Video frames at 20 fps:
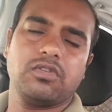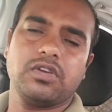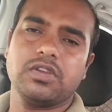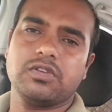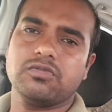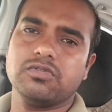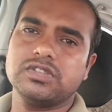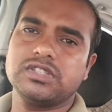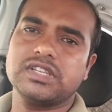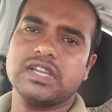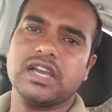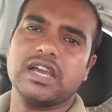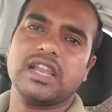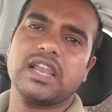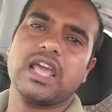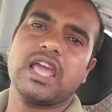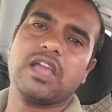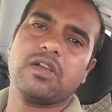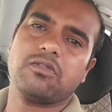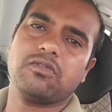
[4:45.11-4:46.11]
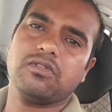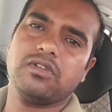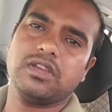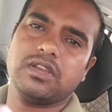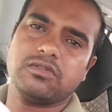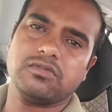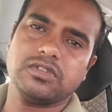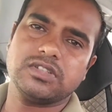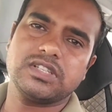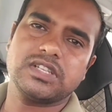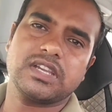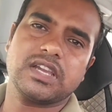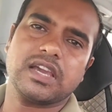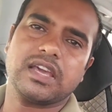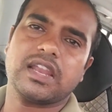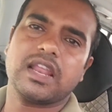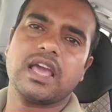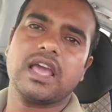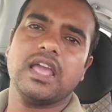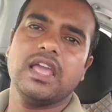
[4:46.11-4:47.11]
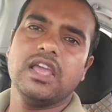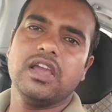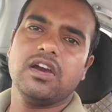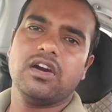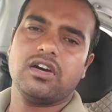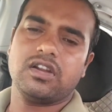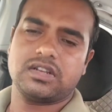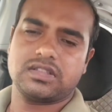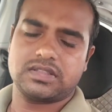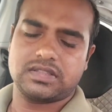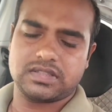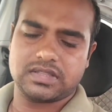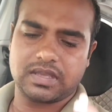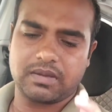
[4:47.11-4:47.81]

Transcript: कोई कुछ कर रहा है कोई कुछ कर रहा है और